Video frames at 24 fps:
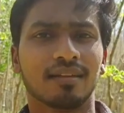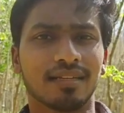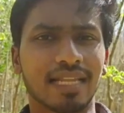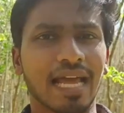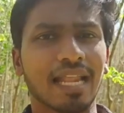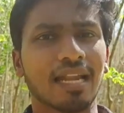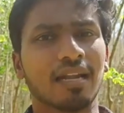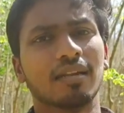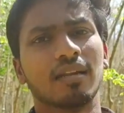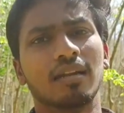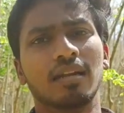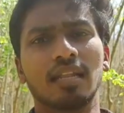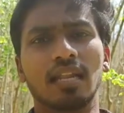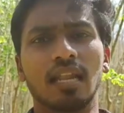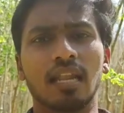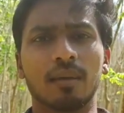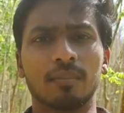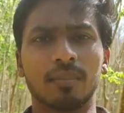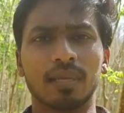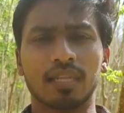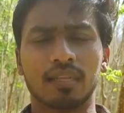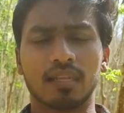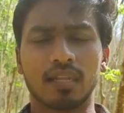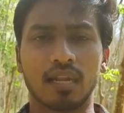டேலண்டட்
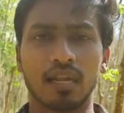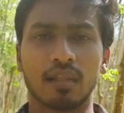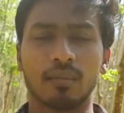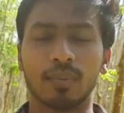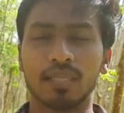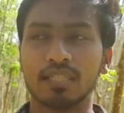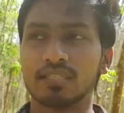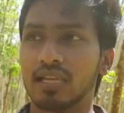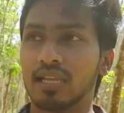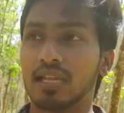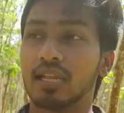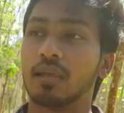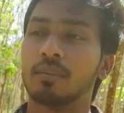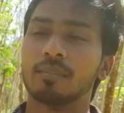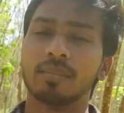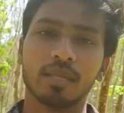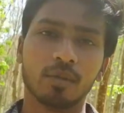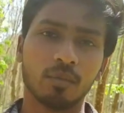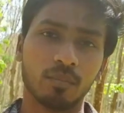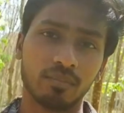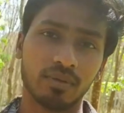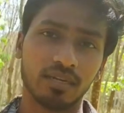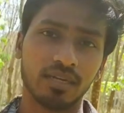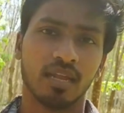இல்லாமல் இருக்கிறனா மிச்சம் எல்லாமே
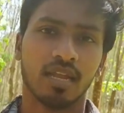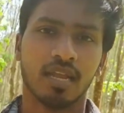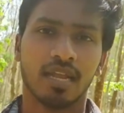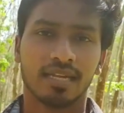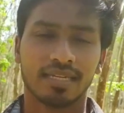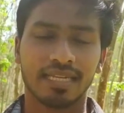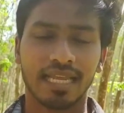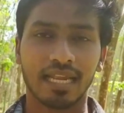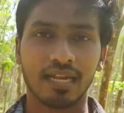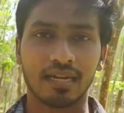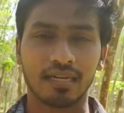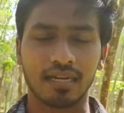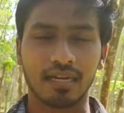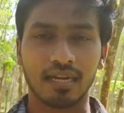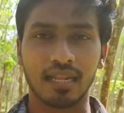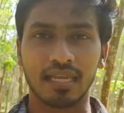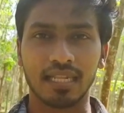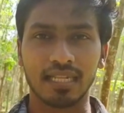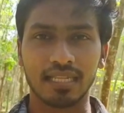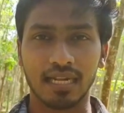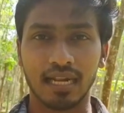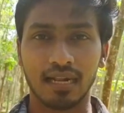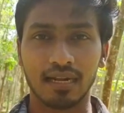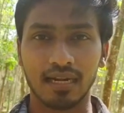ரொம்ப டேலண்டடாக
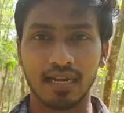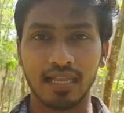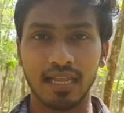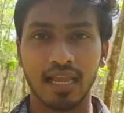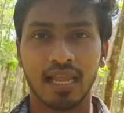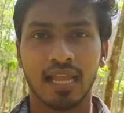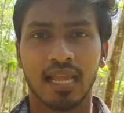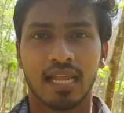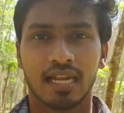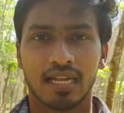இருக்கிறாங்களே